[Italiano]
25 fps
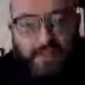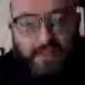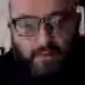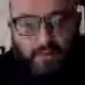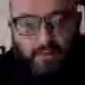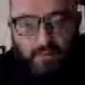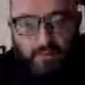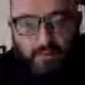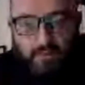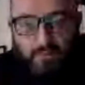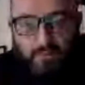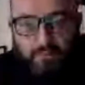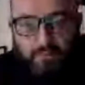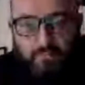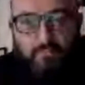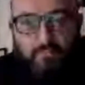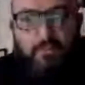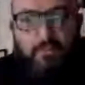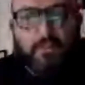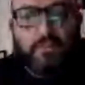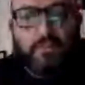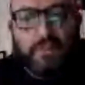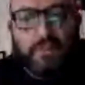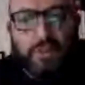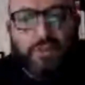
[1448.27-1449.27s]
Voglio dire, ci
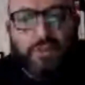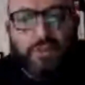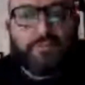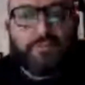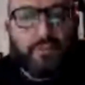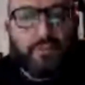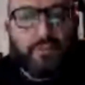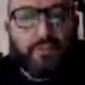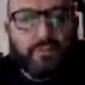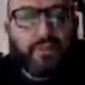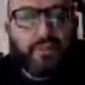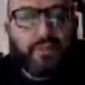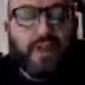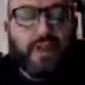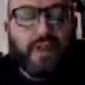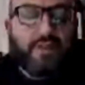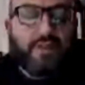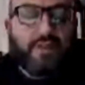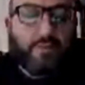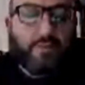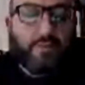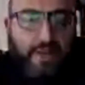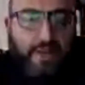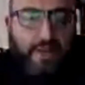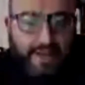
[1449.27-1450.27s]
vuole, bisogna fare
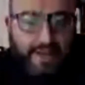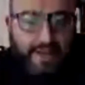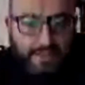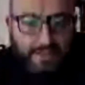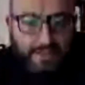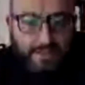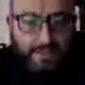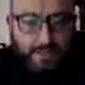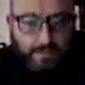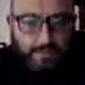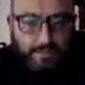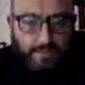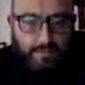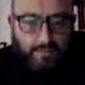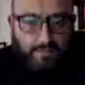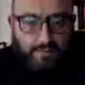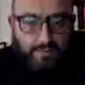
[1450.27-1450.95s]
palestra per, poter,